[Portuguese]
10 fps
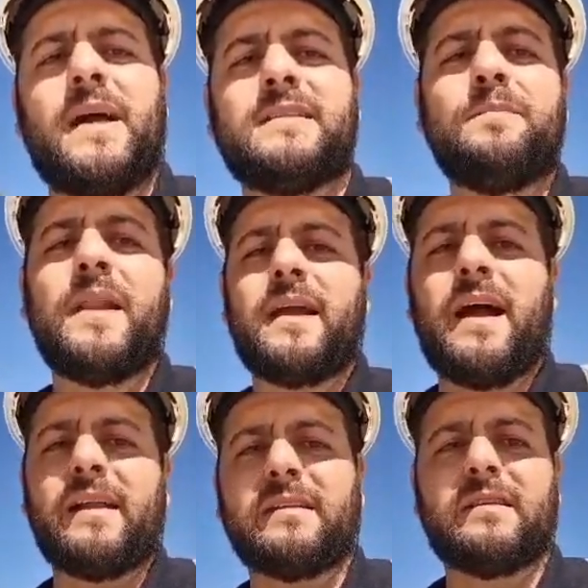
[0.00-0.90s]
mais
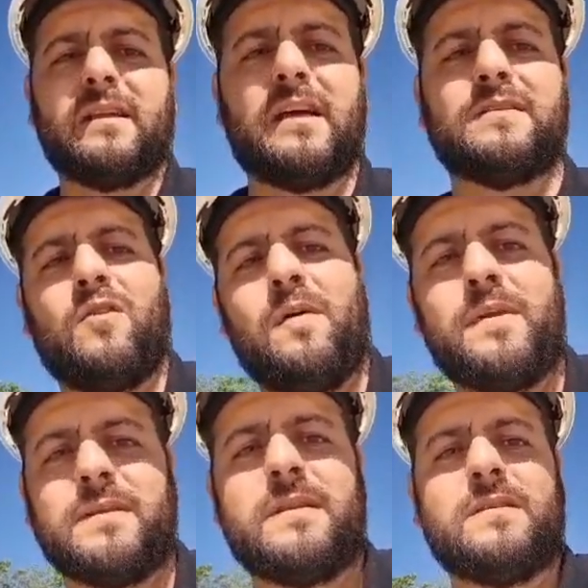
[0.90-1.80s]
empregadas na, nas
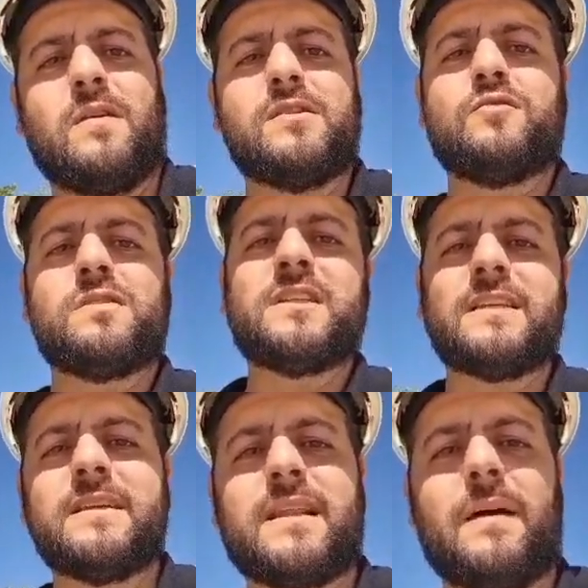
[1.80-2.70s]
obras, que são juntas de
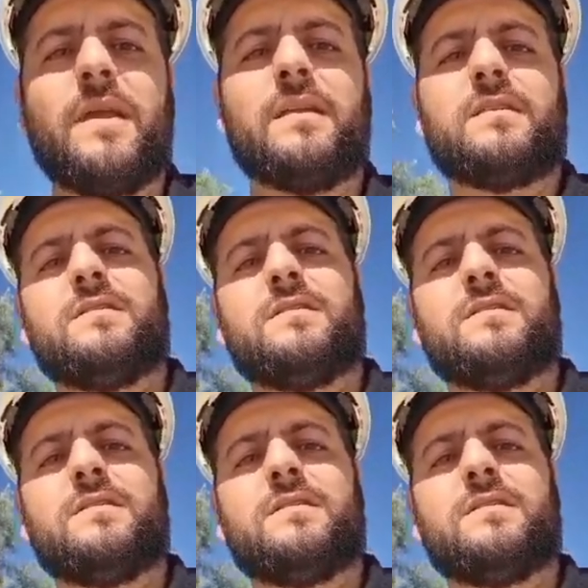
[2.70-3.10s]
assentamento,